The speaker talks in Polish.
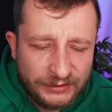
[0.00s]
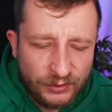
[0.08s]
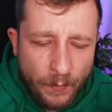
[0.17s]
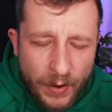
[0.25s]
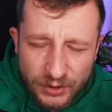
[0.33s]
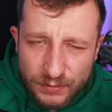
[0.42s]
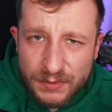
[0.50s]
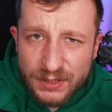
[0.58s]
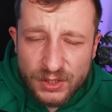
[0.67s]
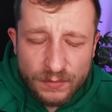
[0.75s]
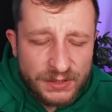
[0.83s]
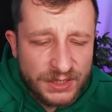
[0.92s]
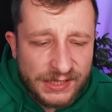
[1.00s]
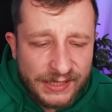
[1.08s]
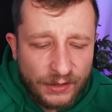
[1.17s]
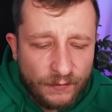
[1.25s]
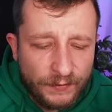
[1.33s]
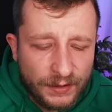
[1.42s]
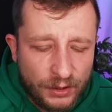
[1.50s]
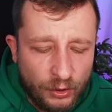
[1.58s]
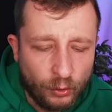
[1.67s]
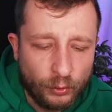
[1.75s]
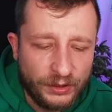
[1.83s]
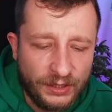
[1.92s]
Zobaczmy, co mi się z tego
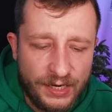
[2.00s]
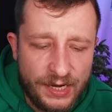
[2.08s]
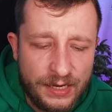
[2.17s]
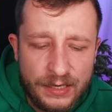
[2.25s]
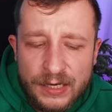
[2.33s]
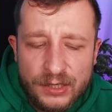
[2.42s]
wykluje.